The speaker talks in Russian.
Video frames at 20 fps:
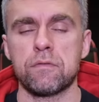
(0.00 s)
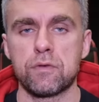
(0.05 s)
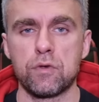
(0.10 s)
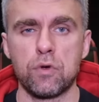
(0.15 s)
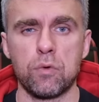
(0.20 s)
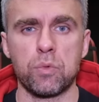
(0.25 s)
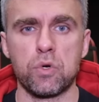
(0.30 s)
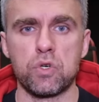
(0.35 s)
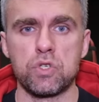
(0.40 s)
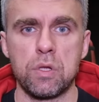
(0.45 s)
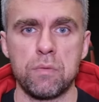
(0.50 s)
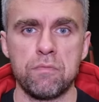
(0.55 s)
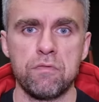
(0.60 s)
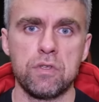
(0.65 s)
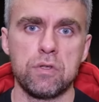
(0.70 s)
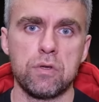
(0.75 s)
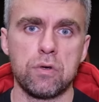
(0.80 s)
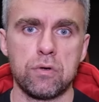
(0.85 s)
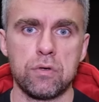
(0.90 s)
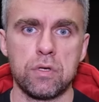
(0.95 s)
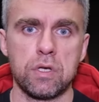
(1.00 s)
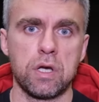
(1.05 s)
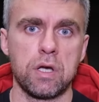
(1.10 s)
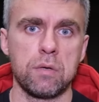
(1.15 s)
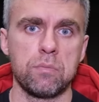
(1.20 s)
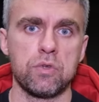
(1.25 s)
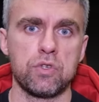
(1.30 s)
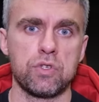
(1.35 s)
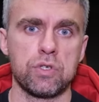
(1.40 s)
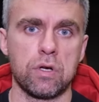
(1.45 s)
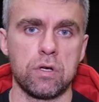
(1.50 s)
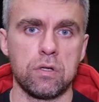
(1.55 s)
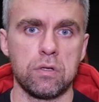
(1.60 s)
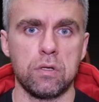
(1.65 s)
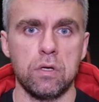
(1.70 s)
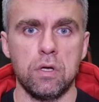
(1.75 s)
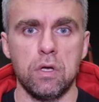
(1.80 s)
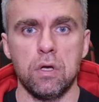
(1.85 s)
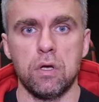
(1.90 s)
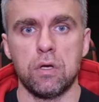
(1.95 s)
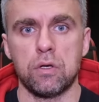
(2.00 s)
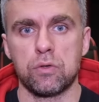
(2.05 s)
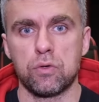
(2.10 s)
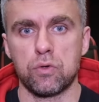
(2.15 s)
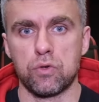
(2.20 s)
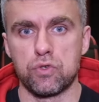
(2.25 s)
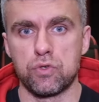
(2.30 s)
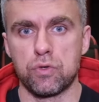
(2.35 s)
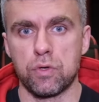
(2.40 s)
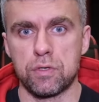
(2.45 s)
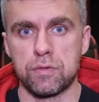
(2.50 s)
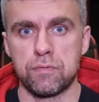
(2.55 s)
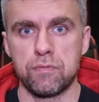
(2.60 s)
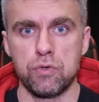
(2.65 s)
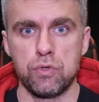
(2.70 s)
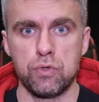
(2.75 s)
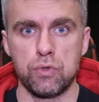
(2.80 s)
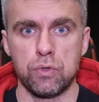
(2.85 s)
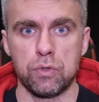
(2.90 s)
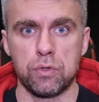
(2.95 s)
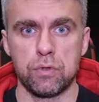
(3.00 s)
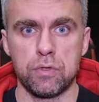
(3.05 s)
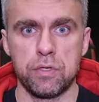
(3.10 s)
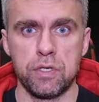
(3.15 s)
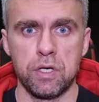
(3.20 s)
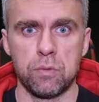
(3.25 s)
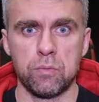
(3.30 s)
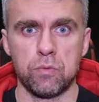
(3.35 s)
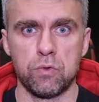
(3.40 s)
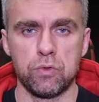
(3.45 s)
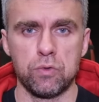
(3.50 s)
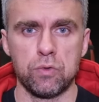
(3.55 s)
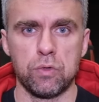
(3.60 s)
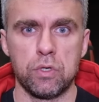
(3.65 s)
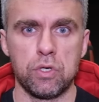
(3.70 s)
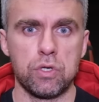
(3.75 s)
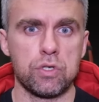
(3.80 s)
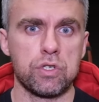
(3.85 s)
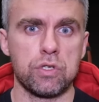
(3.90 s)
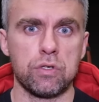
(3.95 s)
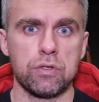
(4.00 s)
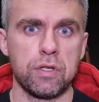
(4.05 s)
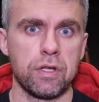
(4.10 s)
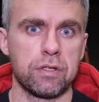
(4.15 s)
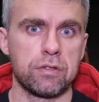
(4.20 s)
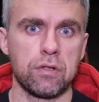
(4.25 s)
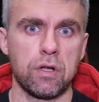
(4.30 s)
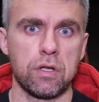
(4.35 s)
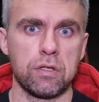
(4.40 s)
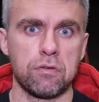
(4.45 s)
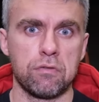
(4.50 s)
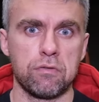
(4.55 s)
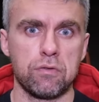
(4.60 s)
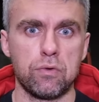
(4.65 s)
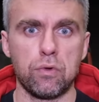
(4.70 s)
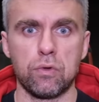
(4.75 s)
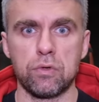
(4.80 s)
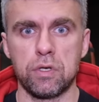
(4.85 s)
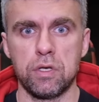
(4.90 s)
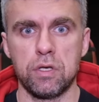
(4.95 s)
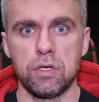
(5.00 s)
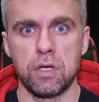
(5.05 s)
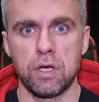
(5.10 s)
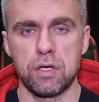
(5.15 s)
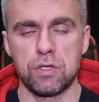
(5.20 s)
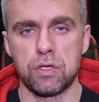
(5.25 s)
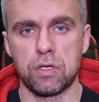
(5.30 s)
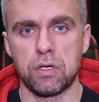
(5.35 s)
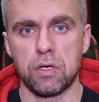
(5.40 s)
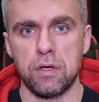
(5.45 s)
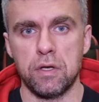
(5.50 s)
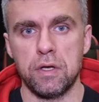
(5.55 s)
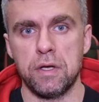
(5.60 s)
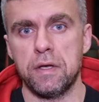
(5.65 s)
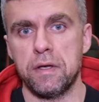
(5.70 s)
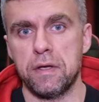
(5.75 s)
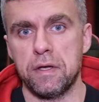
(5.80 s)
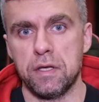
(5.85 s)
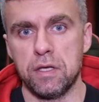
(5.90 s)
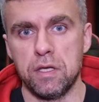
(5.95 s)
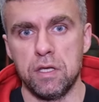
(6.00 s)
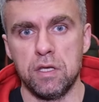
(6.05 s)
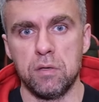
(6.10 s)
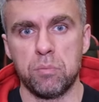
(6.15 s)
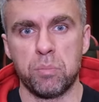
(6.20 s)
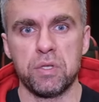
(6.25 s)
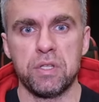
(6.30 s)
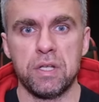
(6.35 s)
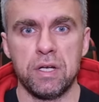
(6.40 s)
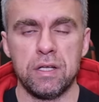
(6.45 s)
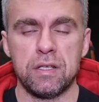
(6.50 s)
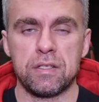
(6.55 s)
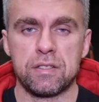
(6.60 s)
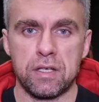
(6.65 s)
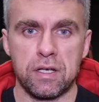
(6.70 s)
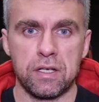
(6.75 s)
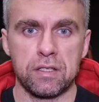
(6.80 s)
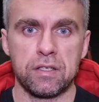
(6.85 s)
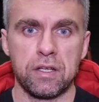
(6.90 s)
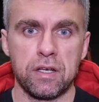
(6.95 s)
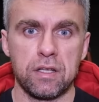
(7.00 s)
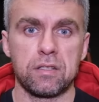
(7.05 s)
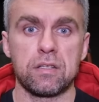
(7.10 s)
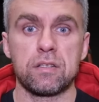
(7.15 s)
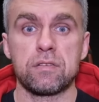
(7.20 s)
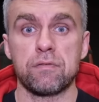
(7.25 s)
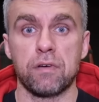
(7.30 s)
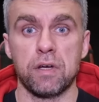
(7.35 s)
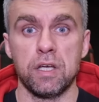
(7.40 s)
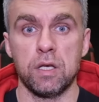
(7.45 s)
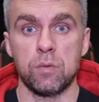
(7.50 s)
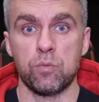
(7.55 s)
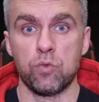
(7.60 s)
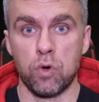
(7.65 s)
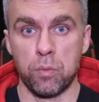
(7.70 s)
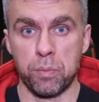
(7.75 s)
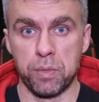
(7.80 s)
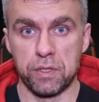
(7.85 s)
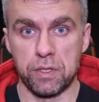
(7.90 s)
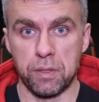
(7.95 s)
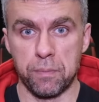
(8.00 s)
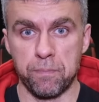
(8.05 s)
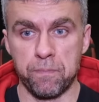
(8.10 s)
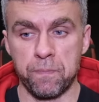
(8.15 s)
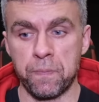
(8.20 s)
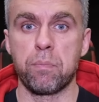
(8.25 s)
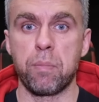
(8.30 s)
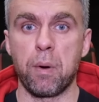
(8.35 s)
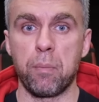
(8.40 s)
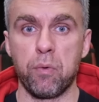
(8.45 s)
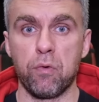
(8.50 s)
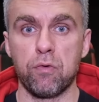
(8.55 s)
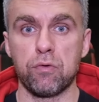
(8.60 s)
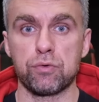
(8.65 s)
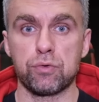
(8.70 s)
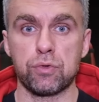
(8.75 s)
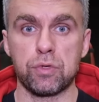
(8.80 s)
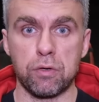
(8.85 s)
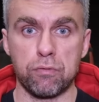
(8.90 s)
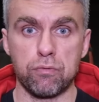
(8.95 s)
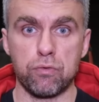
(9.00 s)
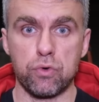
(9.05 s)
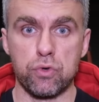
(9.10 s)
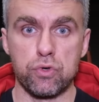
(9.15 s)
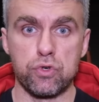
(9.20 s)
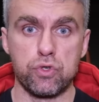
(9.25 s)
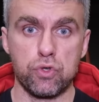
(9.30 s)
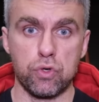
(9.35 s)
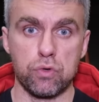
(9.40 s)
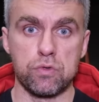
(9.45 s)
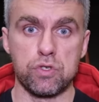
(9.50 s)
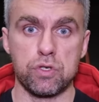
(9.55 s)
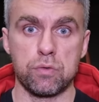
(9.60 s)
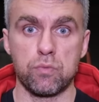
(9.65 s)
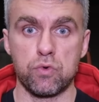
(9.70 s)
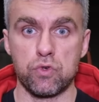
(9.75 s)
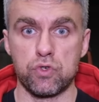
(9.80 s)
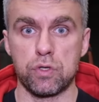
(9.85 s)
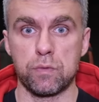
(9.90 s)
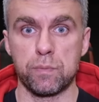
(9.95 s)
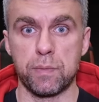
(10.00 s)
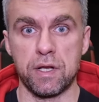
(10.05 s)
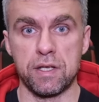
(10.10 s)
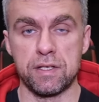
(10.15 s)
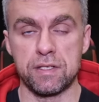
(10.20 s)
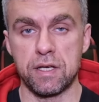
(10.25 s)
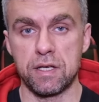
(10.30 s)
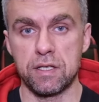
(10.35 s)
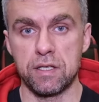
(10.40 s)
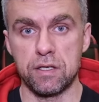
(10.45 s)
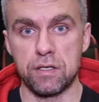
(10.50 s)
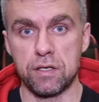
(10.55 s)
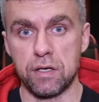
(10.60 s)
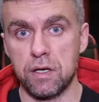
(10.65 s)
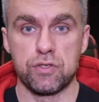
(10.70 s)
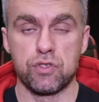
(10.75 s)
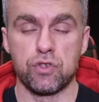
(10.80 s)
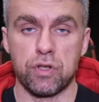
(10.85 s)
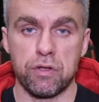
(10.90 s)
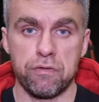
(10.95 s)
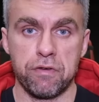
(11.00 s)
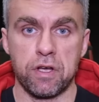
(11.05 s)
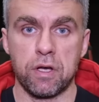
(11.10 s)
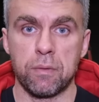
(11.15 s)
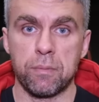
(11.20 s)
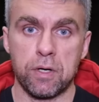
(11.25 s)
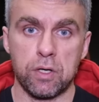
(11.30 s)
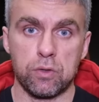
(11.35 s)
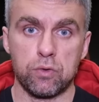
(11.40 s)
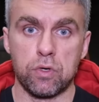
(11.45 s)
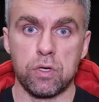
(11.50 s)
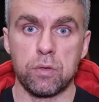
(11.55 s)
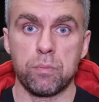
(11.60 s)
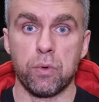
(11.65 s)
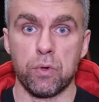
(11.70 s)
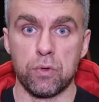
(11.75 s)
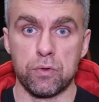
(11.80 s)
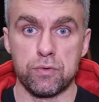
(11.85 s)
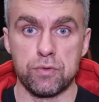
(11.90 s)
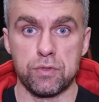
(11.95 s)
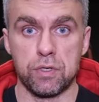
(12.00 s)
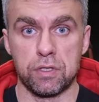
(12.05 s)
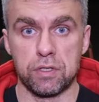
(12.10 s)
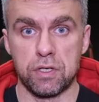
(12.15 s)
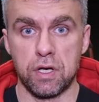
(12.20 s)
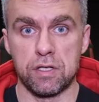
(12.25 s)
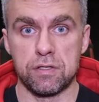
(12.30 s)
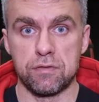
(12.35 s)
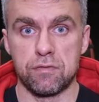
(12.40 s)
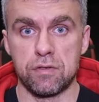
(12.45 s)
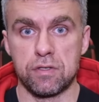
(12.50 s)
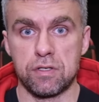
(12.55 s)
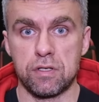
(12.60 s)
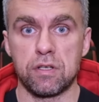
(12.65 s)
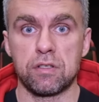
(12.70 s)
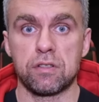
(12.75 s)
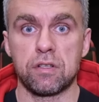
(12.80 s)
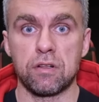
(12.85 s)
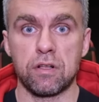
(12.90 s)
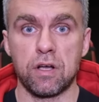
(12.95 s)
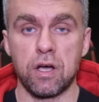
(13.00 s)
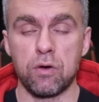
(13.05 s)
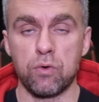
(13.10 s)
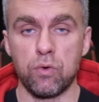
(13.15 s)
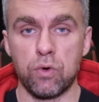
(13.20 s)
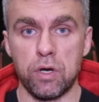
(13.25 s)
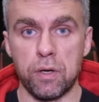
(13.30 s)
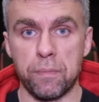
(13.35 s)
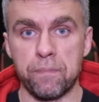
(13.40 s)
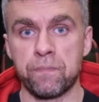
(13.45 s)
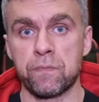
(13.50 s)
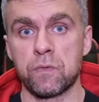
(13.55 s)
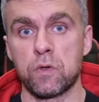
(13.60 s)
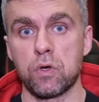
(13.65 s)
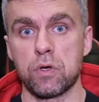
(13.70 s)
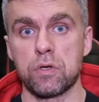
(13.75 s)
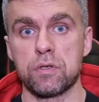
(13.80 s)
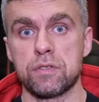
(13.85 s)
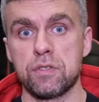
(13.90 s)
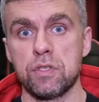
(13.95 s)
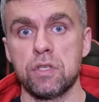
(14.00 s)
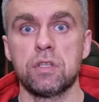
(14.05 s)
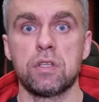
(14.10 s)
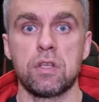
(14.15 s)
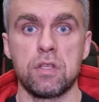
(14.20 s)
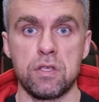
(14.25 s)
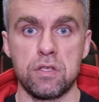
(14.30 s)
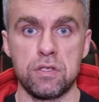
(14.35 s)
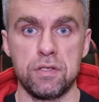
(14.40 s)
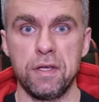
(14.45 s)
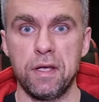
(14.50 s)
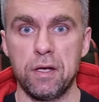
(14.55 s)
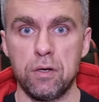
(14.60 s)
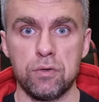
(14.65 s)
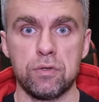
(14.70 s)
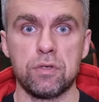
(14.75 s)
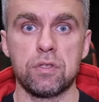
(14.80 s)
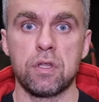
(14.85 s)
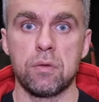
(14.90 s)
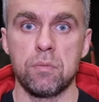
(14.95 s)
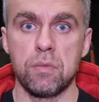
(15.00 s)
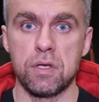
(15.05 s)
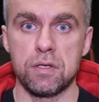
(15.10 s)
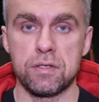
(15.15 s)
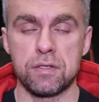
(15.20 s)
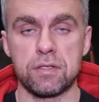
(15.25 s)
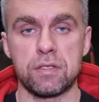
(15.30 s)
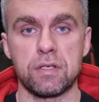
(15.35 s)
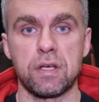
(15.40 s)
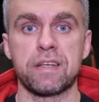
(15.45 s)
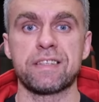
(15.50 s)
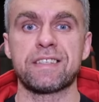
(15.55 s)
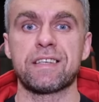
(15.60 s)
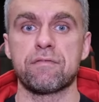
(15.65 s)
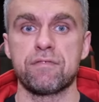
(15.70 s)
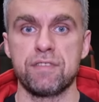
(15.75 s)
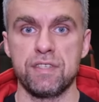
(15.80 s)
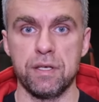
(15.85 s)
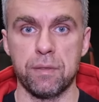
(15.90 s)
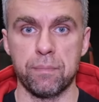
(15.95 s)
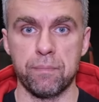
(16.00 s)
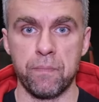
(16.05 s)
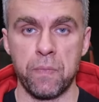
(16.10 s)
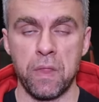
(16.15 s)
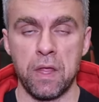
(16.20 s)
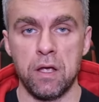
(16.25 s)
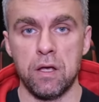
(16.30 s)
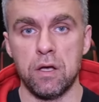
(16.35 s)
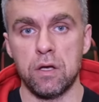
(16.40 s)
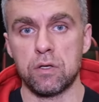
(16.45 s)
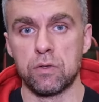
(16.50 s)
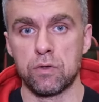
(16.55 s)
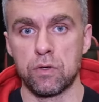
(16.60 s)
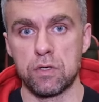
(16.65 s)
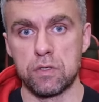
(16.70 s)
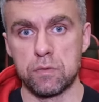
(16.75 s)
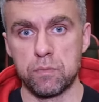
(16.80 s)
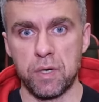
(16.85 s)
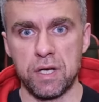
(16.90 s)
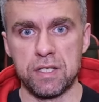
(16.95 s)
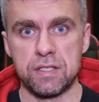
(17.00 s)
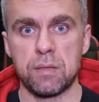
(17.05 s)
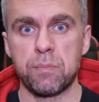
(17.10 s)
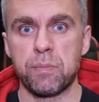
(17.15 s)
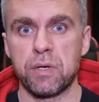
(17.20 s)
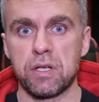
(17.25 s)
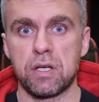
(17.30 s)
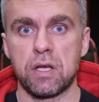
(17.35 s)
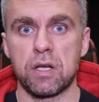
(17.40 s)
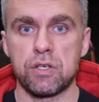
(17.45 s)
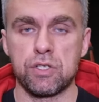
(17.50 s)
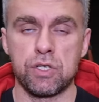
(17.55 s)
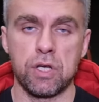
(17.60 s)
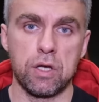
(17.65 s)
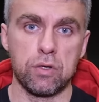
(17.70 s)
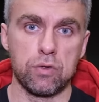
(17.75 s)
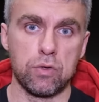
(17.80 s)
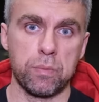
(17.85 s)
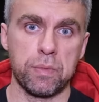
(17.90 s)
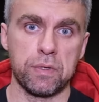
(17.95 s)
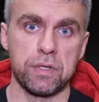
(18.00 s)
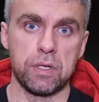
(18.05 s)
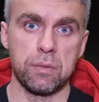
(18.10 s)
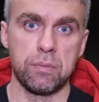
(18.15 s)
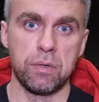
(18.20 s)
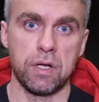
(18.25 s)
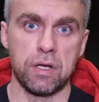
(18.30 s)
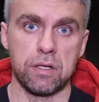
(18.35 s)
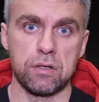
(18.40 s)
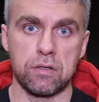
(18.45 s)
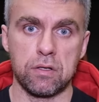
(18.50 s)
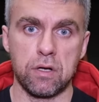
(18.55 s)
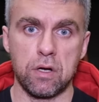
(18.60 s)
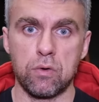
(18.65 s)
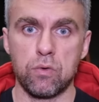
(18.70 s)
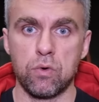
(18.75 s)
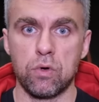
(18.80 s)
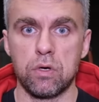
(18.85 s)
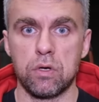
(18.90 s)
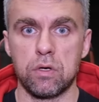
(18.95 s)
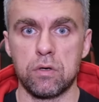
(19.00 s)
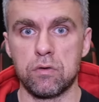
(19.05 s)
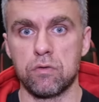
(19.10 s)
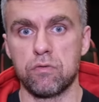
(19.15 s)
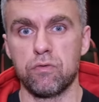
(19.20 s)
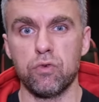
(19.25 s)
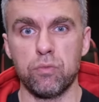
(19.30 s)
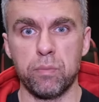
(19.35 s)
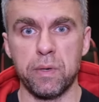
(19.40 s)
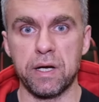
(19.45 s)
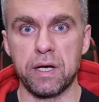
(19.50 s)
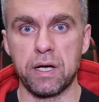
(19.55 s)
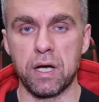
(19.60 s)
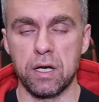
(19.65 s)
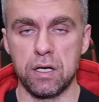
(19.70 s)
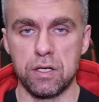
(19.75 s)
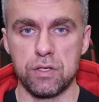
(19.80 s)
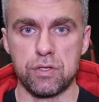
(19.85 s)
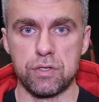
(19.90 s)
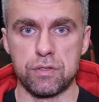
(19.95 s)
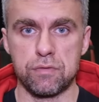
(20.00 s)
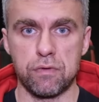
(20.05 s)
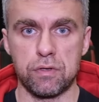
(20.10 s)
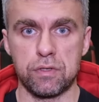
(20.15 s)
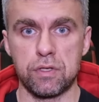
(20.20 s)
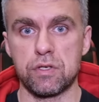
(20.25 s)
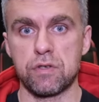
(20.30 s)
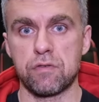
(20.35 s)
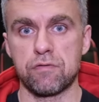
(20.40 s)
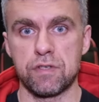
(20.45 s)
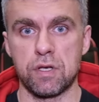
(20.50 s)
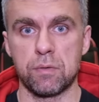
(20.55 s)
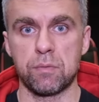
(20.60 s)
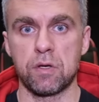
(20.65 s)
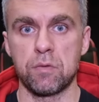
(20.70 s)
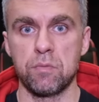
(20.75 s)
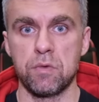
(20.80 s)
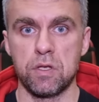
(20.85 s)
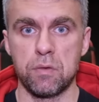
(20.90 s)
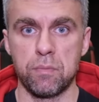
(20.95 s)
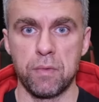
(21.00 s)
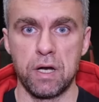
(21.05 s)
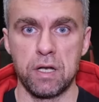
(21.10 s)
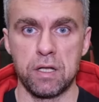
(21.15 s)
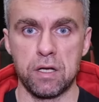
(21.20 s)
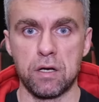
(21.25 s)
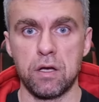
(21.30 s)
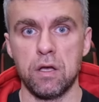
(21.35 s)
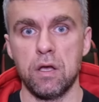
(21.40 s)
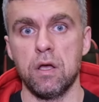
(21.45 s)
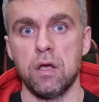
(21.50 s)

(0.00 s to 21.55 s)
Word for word: своем прошлом видео я обещал то, что освещу эту тему, ну и решил не откладывать долгий ящик и поделиться конкретно своим опытом по поводу того, что уже может происходить с человеком, который полностью отказывается от алкоголя. То есть не на неделю, не на месяц, а совсем. То есть бацы прекращают употреблять алкоголь в любых количествах, даже в самых минимальных,